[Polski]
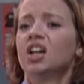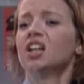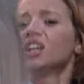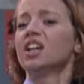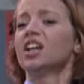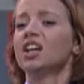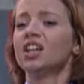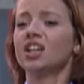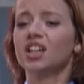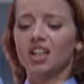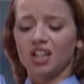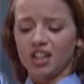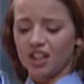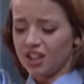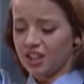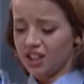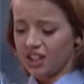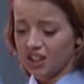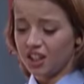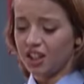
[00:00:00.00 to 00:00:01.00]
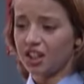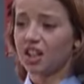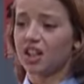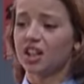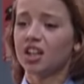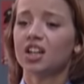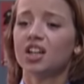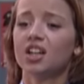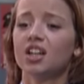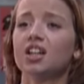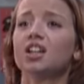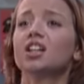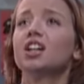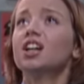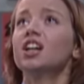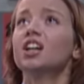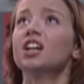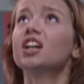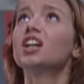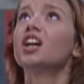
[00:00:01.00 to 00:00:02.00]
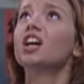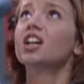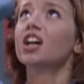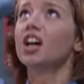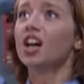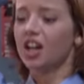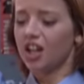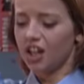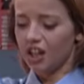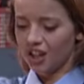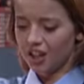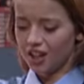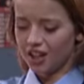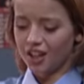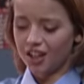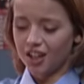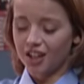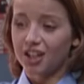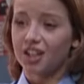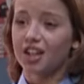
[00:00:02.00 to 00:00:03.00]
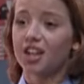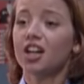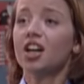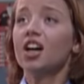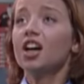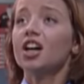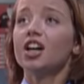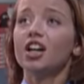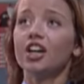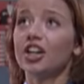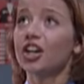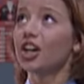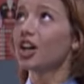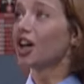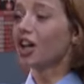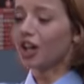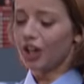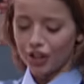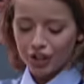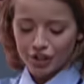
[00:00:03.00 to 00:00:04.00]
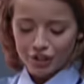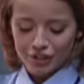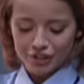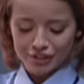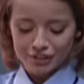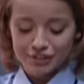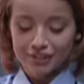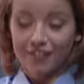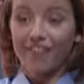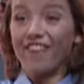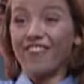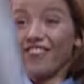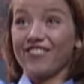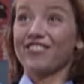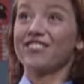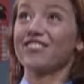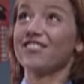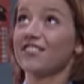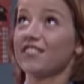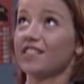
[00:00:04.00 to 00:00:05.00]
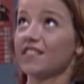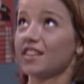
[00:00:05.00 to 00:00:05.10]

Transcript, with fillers: po raz pierwszy zobaczyliśmy ją w niezapomnianej roli posterunkowej Marylki Baki w serialu